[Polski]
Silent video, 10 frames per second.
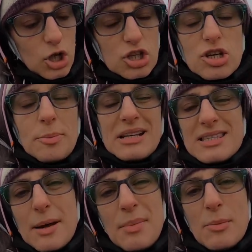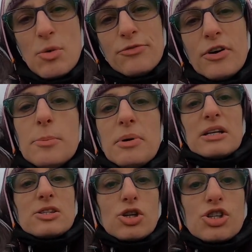no trzeba samemu
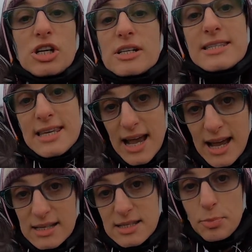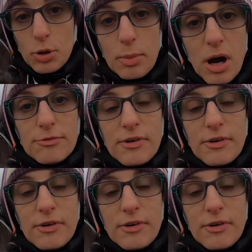wybrać co się chce, spróbować